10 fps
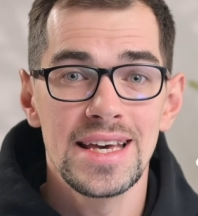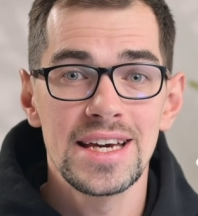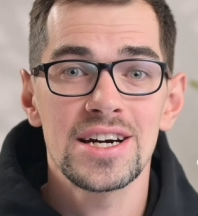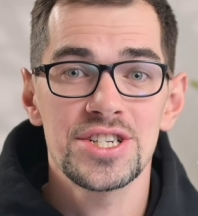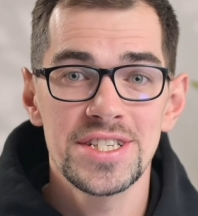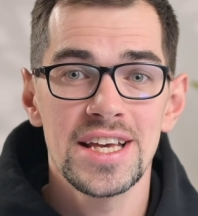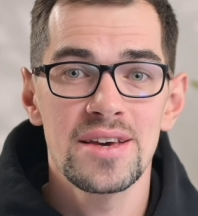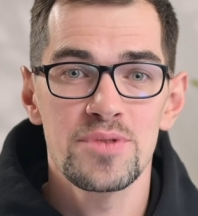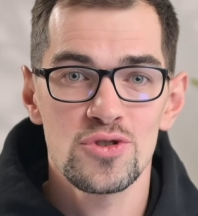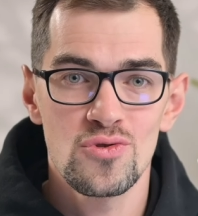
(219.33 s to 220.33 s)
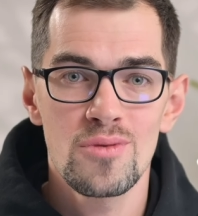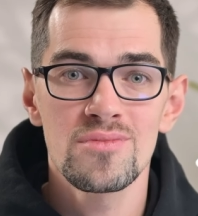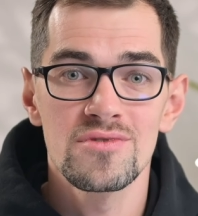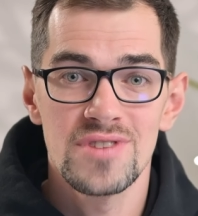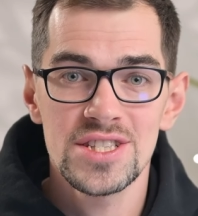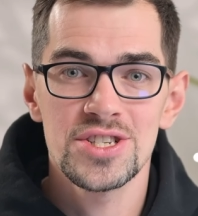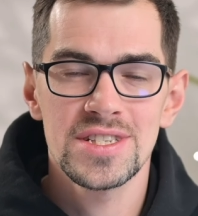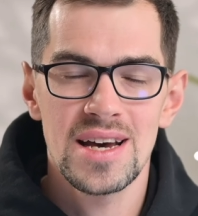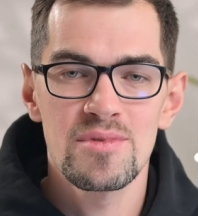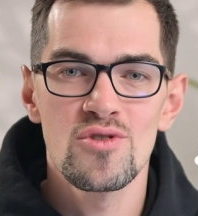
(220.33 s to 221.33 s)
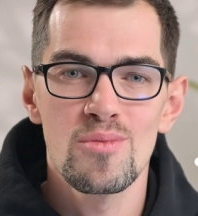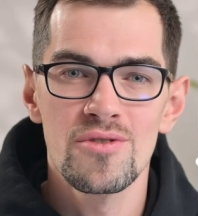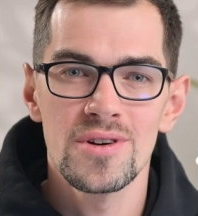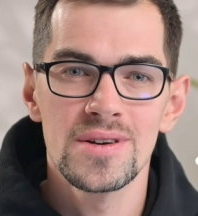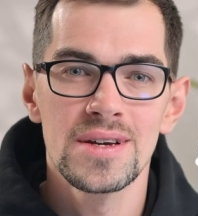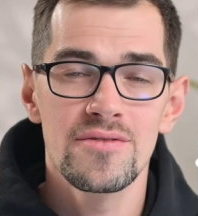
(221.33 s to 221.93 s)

и хождение пешком ну, в этой же самой обуви.